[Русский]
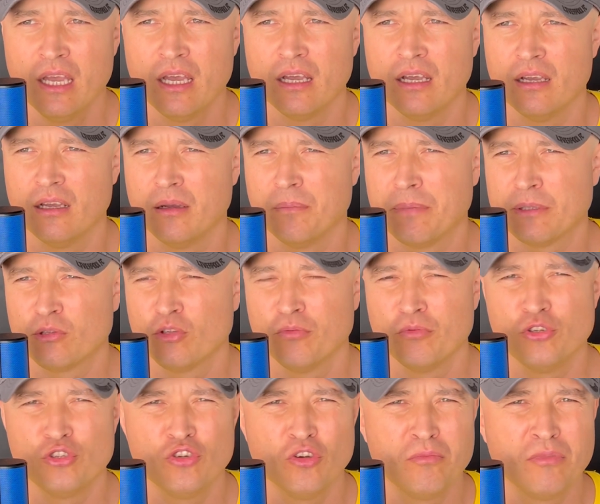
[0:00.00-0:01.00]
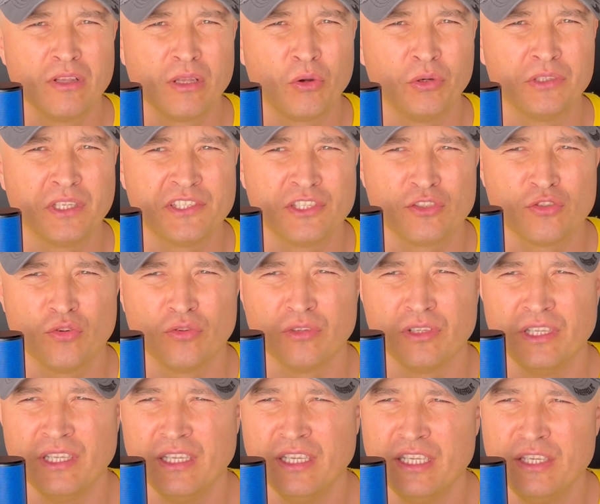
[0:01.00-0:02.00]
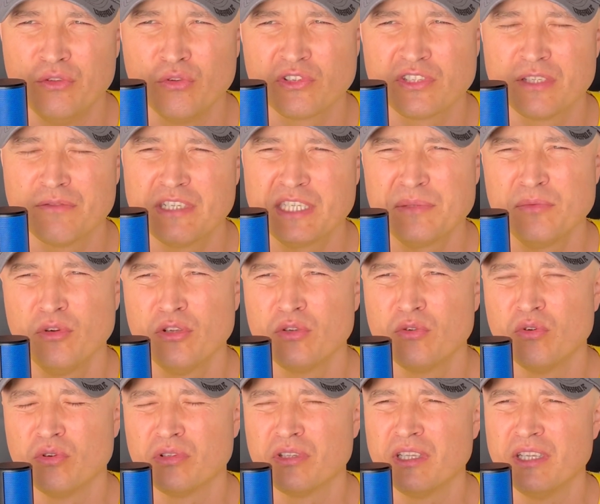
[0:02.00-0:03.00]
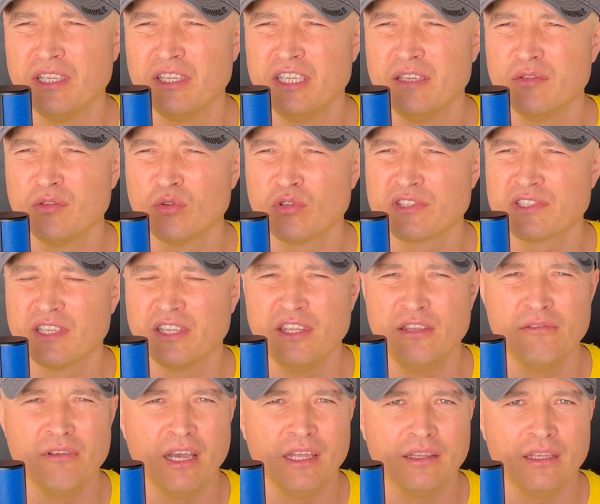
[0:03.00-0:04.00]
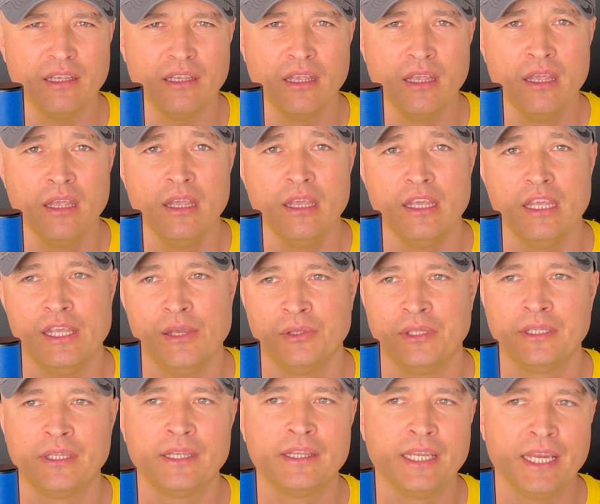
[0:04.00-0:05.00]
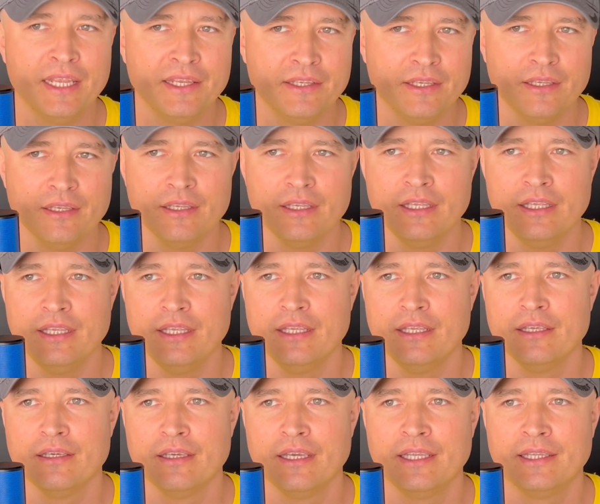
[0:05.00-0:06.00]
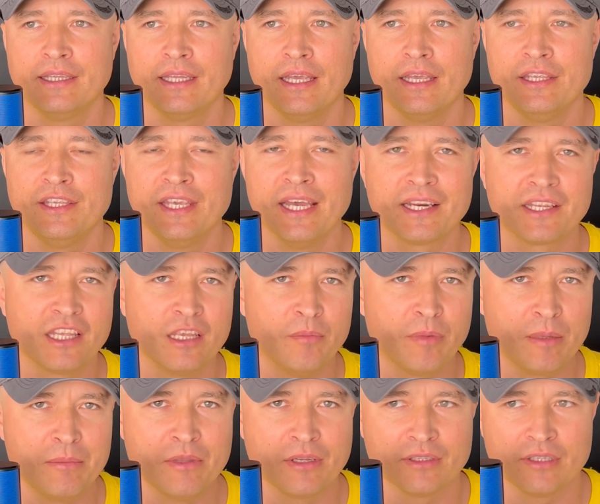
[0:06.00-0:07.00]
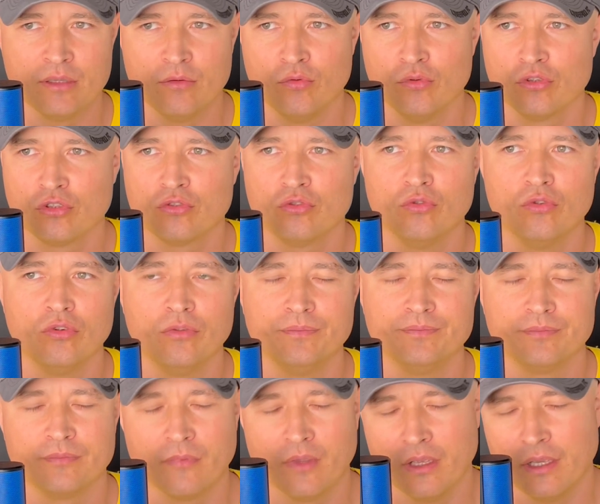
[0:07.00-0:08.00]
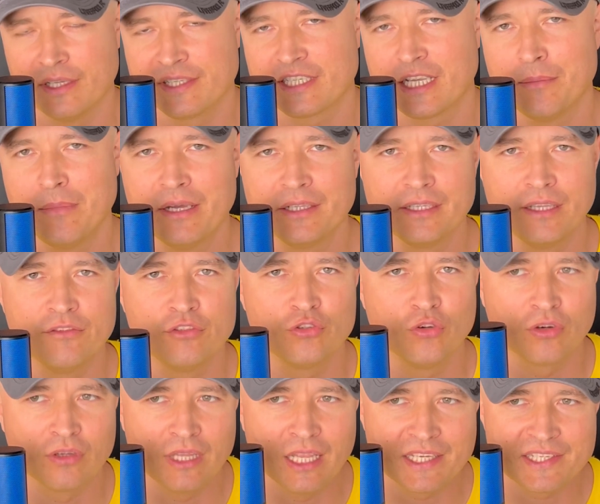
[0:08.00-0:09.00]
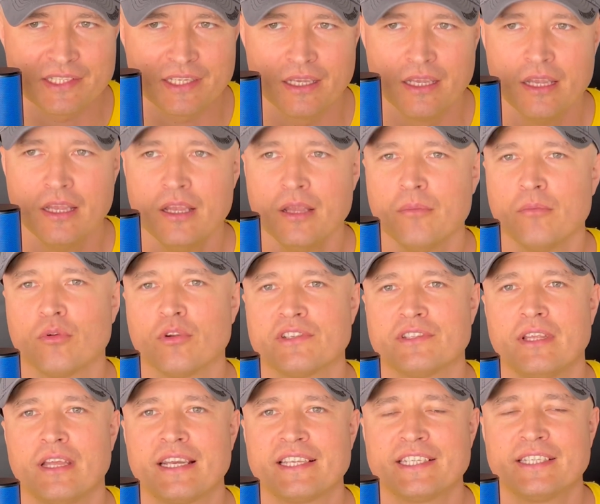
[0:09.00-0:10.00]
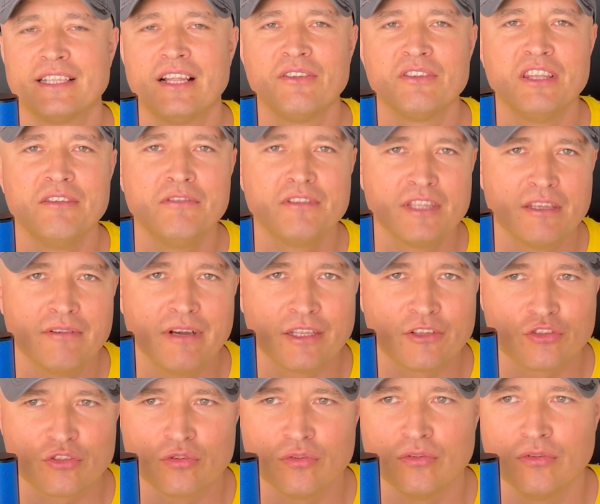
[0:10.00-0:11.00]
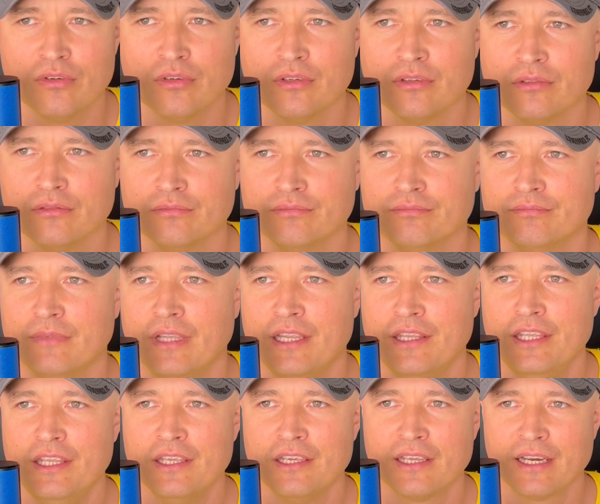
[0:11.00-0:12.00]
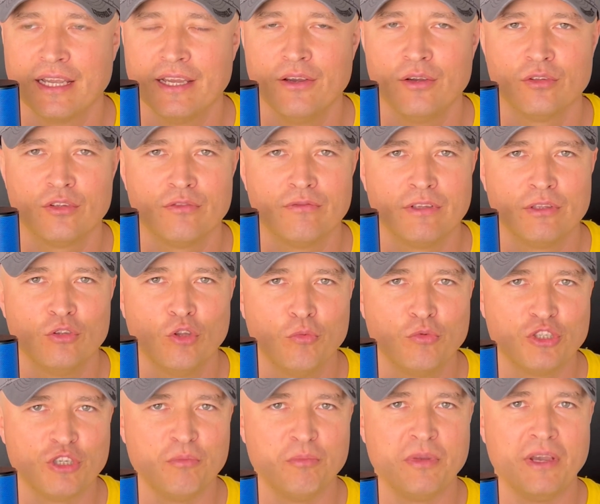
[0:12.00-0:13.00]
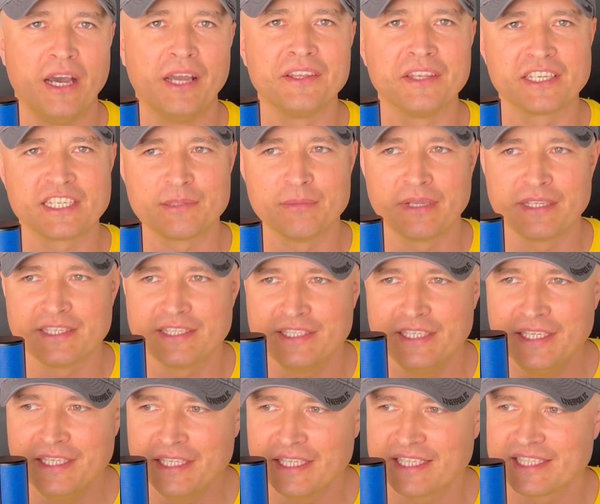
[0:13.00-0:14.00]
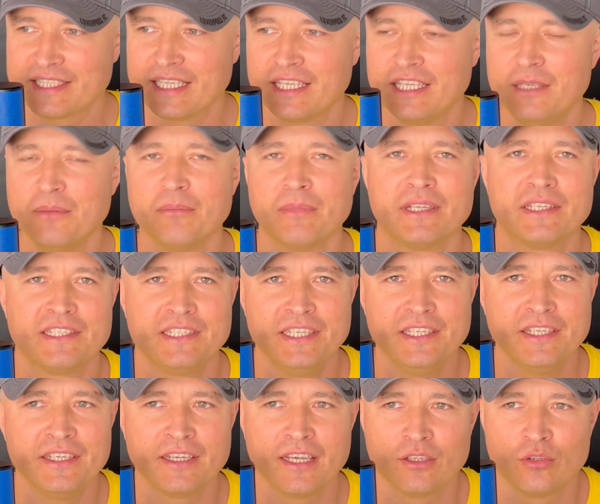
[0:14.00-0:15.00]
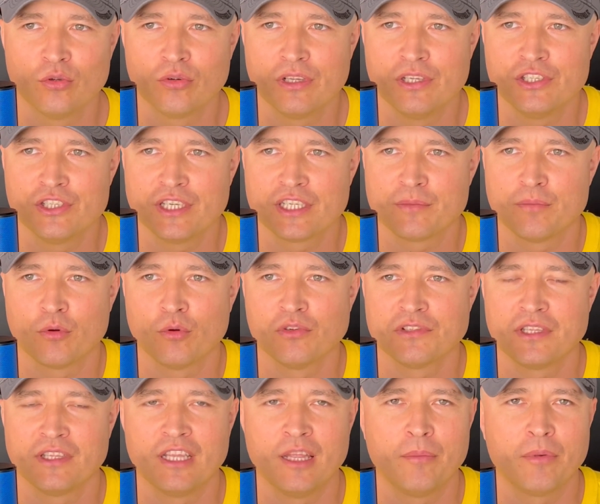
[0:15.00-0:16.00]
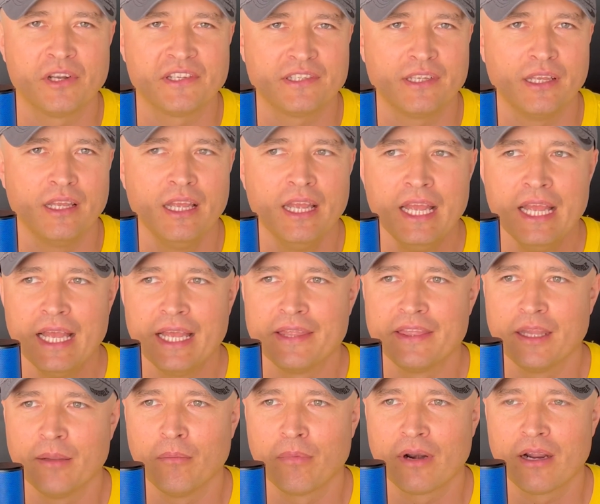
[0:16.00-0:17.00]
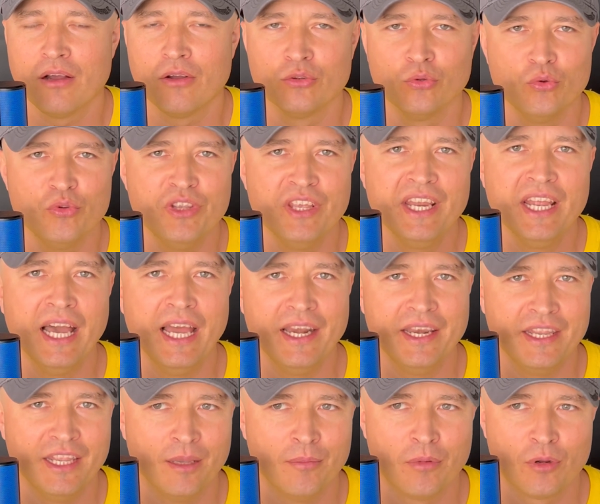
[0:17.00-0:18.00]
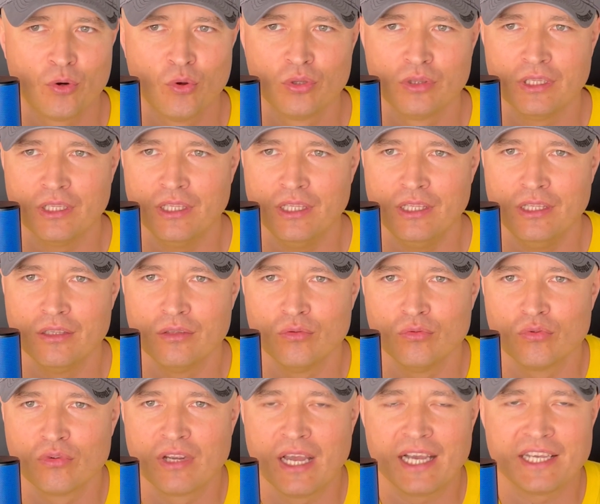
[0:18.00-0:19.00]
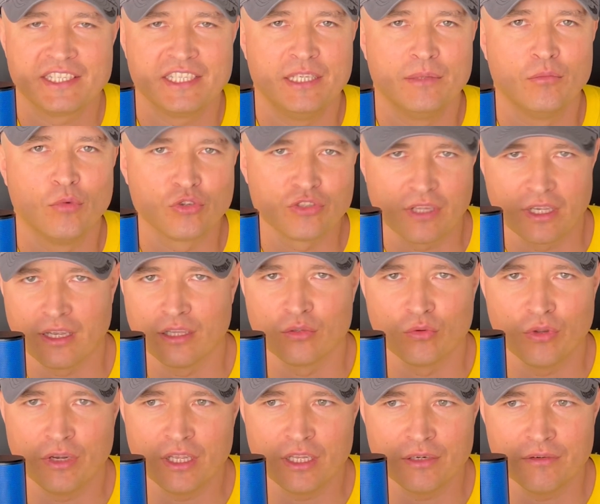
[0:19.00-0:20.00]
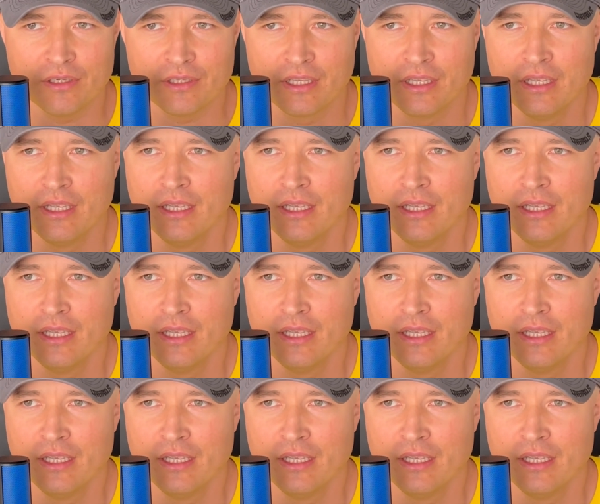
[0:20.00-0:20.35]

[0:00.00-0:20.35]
А потом еще был какой-то сезон или 98 год, или 99 -й. И вот это третий. И это яркий пример того, что а с командой все классно. Просто Арсенал не виноват, что они играют в одном чемпионате с Сити, с таким Сити, который сейчас просто-напросто набрал ну, нереальные обороты, и ну как с ним можно конкурировать?